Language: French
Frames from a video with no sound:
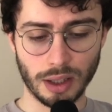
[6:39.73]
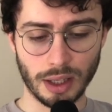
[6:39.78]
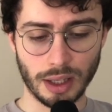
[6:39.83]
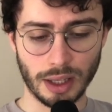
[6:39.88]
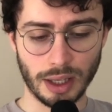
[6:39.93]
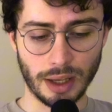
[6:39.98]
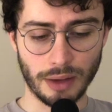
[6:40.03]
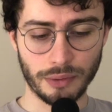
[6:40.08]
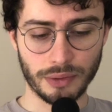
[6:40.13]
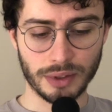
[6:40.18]

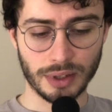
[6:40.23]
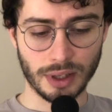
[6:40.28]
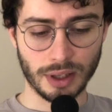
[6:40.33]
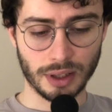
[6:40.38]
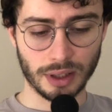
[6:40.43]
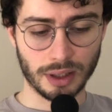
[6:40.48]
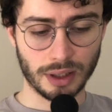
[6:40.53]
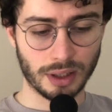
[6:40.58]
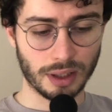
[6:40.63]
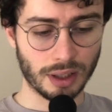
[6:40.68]

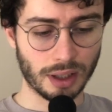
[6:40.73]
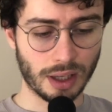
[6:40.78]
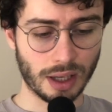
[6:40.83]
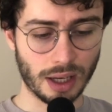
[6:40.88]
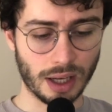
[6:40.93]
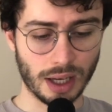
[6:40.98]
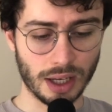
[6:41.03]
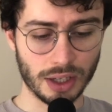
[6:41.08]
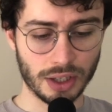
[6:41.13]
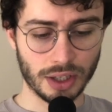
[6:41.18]
F5,
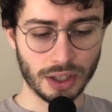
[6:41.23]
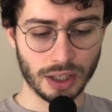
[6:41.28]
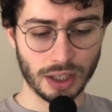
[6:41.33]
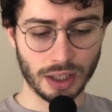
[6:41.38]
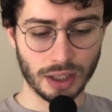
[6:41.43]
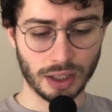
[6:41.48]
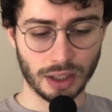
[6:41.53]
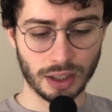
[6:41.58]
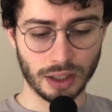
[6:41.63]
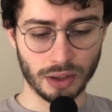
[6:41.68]

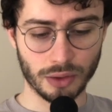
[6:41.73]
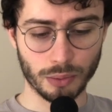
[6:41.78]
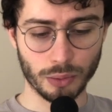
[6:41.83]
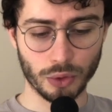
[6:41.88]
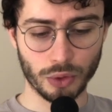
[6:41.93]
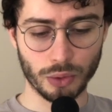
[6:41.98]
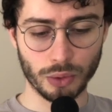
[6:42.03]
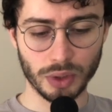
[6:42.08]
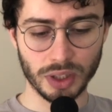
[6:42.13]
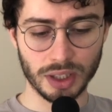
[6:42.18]
H5 et je me
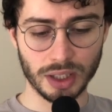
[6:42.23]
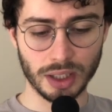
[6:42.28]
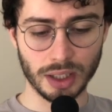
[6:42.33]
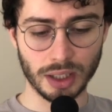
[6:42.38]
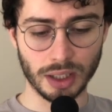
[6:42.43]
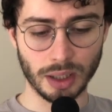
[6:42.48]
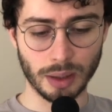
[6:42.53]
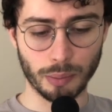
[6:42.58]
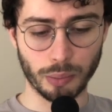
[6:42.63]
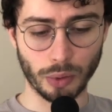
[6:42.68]
suis
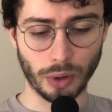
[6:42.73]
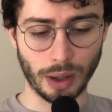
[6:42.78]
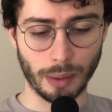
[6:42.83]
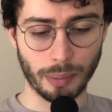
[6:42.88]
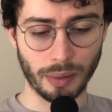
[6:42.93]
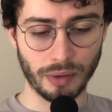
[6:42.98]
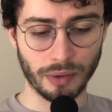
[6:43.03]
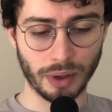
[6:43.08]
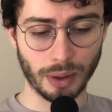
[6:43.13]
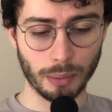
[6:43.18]
dit il pourra
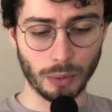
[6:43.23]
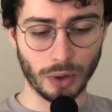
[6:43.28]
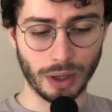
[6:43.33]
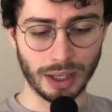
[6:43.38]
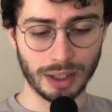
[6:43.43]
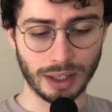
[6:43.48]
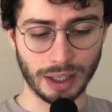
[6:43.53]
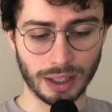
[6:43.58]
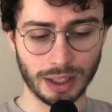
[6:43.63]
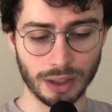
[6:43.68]
pas vraiment
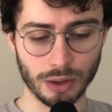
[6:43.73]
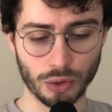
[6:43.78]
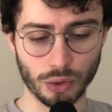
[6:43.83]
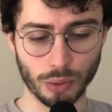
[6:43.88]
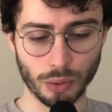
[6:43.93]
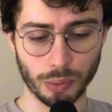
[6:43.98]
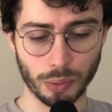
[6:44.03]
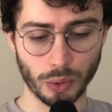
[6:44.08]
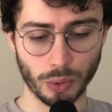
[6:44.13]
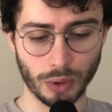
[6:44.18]
attaquer ce
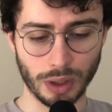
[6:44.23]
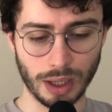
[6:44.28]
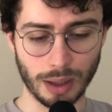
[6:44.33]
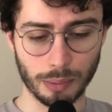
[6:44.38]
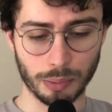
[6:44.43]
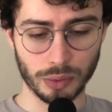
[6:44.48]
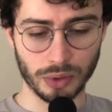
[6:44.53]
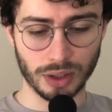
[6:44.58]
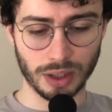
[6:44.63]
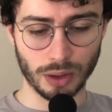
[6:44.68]
pion là
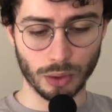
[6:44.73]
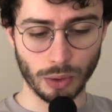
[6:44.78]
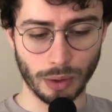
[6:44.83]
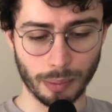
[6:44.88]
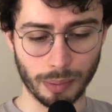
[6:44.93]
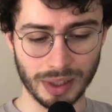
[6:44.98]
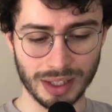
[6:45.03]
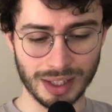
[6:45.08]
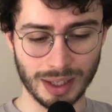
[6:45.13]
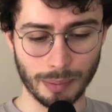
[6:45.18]
puisqu'il doit
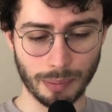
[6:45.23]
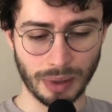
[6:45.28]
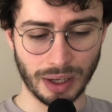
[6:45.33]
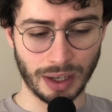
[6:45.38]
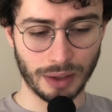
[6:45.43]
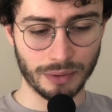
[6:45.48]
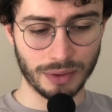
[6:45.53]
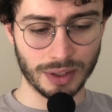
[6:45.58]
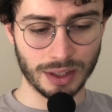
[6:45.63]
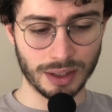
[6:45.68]
passer par
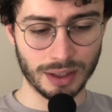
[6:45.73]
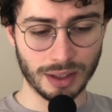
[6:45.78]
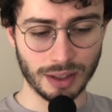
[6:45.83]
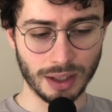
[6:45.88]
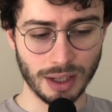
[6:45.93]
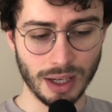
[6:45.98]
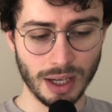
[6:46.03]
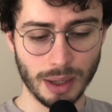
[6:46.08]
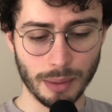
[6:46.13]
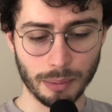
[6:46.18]
F6
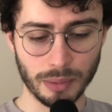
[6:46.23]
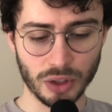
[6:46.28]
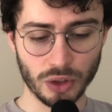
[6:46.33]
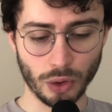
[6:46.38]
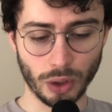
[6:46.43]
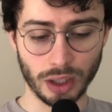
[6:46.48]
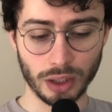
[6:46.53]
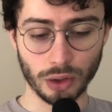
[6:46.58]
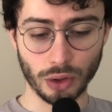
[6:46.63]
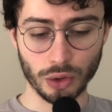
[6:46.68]
mais
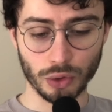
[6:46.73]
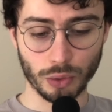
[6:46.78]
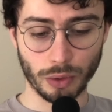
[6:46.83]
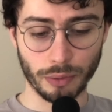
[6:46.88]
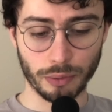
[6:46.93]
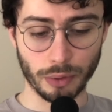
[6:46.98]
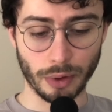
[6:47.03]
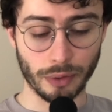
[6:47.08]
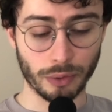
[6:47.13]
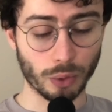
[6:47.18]
j'aurai le temps de jouer
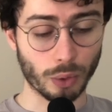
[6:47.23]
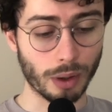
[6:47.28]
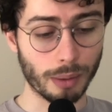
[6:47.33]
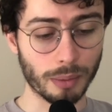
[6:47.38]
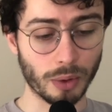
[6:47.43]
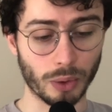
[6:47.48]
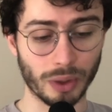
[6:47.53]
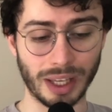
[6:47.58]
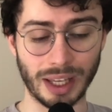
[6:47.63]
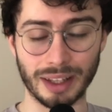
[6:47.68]
fou F3
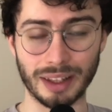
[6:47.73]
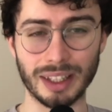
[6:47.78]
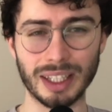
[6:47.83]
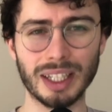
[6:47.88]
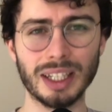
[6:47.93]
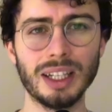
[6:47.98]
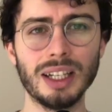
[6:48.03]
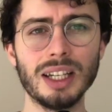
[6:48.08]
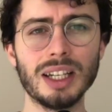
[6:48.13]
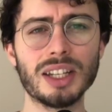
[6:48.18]
mais
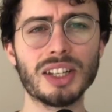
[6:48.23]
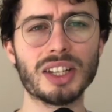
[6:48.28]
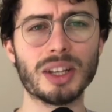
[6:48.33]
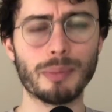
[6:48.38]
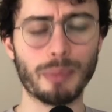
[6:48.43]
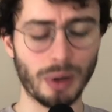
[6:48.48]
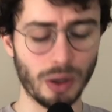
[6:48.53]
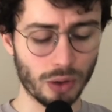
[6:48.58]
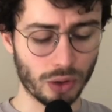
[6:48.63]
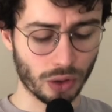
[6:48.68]
regardez j'ai
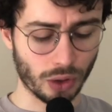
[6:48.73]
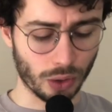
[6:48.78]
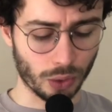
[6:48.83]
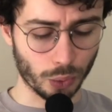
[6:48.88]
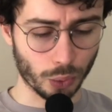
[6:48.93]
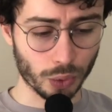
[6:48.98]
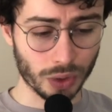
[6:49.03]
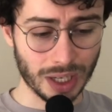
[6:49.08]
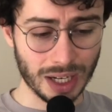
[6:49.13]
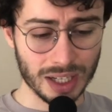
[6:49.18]
pas eu le temps
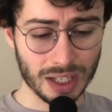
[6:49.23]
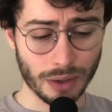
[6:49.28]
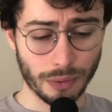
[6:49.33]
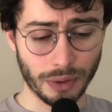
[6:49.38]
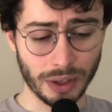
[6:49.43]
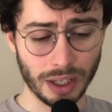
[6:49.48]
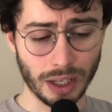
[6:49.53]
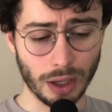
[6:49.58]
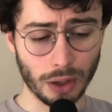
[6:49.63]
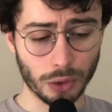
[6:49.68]
donc là j'ai
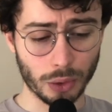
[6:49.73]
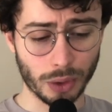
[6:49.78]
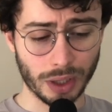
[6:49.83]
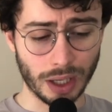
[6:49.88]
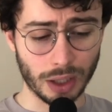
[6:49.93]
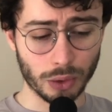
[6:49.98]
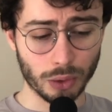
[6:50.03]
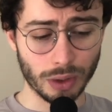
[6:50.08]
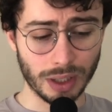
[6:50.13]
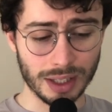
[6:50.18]
fait une erreur de
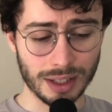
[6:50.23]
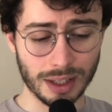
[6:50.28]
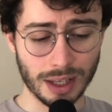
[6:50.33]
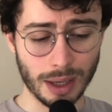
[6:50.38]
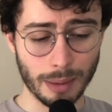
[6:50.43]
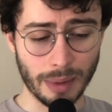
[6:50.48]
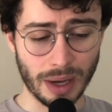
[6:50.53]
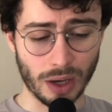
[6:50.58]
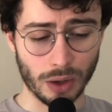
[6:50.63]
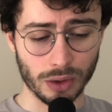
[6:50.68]
calcul et ce qui
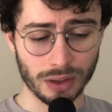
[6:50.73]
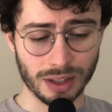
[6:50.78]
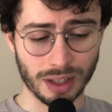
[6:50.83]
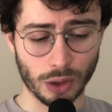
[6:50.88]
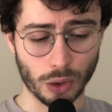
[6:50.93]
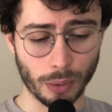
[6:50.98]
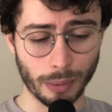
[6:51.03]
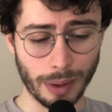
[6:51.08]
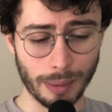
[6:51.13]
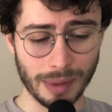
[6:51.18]
est marrant c'est
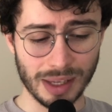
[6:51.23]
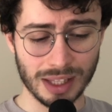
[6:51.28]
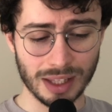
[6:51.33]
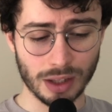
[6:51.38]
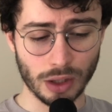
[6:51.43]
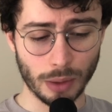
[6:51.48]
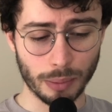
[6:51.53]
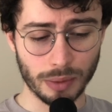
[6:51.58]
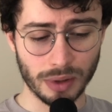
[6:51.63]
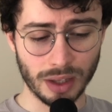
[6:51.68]
que même à ce
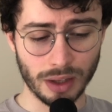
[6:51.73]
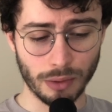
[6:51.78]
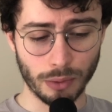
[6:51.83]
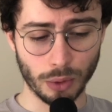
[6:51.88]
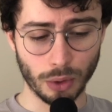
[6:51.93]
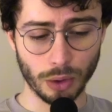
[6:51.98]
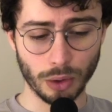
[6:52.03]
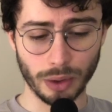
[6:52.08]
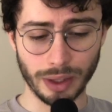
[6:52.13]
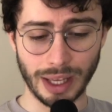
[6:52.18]
top
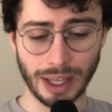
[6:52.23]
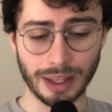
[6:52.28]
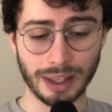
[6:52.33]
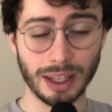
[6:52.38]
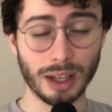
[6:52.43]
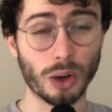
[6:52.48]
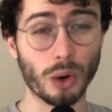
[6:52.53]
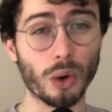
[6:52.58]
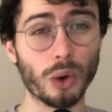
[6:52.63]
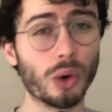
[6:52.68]
niveau
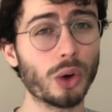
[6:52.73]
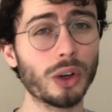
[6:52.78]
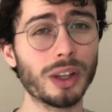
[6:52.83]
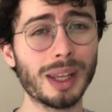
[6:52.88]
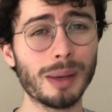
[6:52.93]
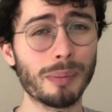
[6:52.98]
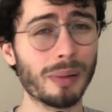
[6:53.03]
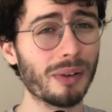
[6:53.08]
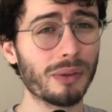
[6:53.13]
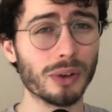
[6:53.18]
regardez quand on
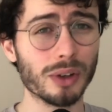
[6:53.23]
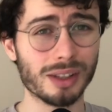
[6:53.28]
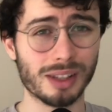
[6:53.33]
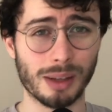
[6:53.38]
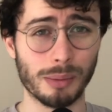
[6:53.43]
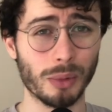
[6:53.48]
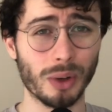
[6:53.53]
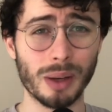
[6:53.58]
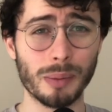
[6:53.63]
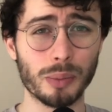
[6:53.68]
connaît pas
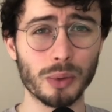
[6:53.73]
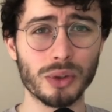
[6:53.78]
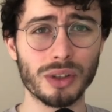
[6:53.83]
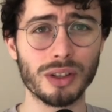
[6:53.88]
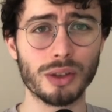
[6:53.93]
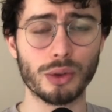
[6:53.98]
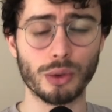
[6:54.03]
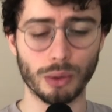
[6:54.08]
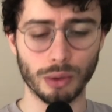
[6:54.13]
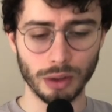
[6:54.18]
forcément les
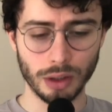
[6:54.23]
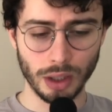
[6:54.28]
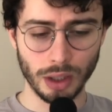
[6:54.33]
positions